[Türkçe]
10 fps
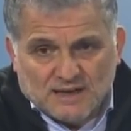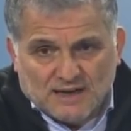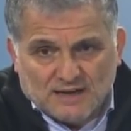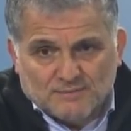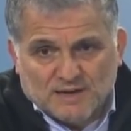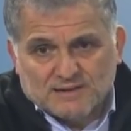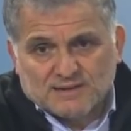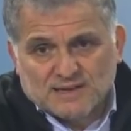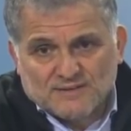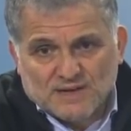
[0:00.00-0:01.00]
AK
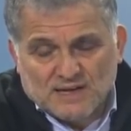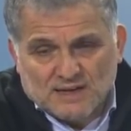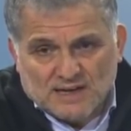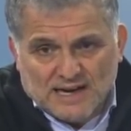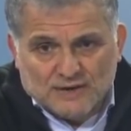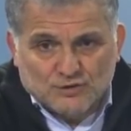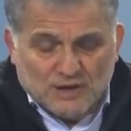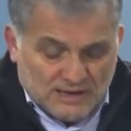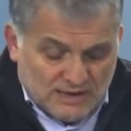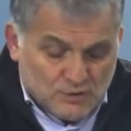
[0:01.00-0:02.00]
Parti'ye ve
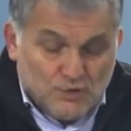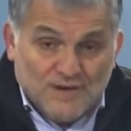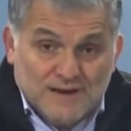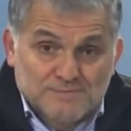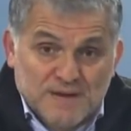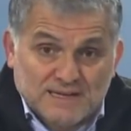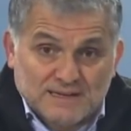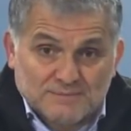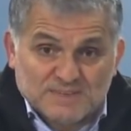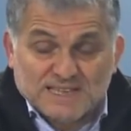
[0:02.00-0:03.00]
Erdoğan'a
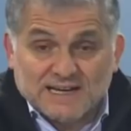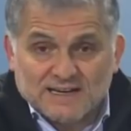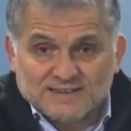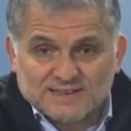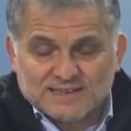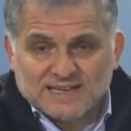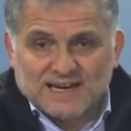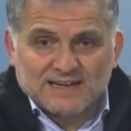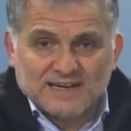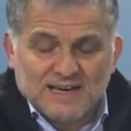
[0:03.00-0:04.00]
güvenmekti. Bizi kandırdı.
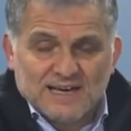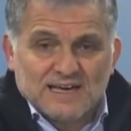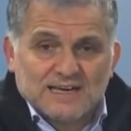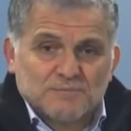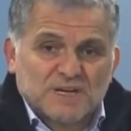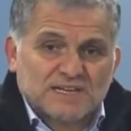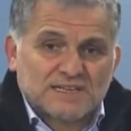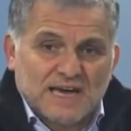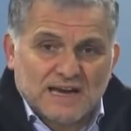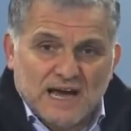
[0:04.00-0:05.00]
Yani bir
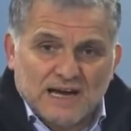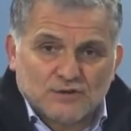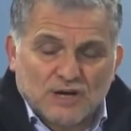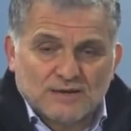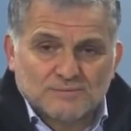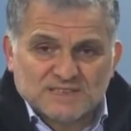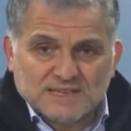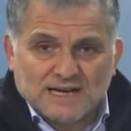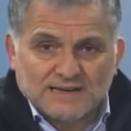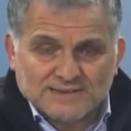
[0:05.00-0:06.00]
diğer Erdoğan'ın bizi
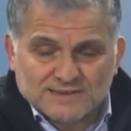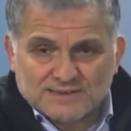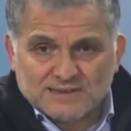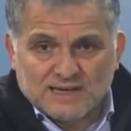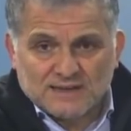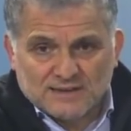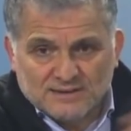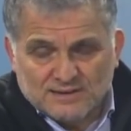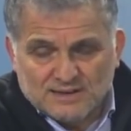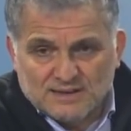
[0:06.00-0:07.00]

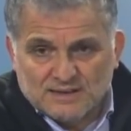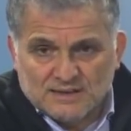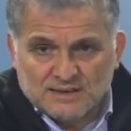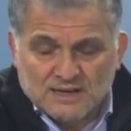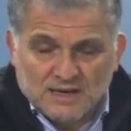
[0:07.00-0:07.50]
kandırdıların e,